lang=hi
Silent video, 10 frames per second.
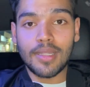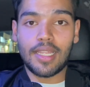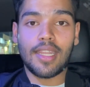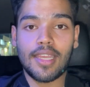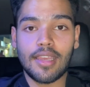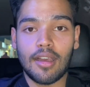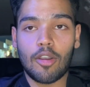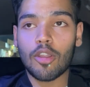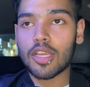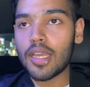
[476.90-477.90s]
बना रहेगा
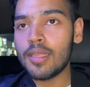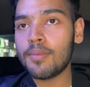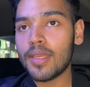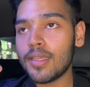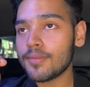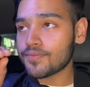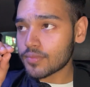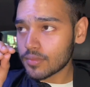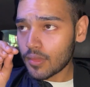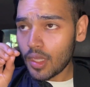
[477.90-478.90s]
और कहीं पे
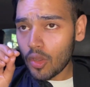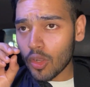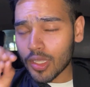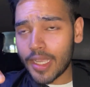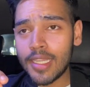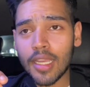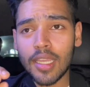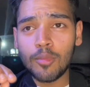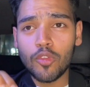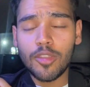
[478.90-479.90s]
और कहीं ना
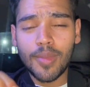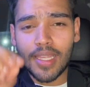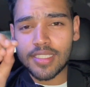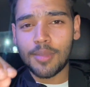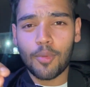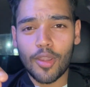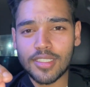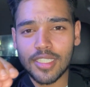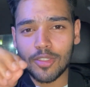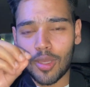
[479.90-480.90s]
कहीं मूवी में ऐसे
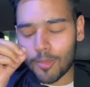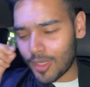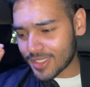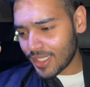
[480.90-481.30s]
पॉइंट्स है जो तो आपको ऐसा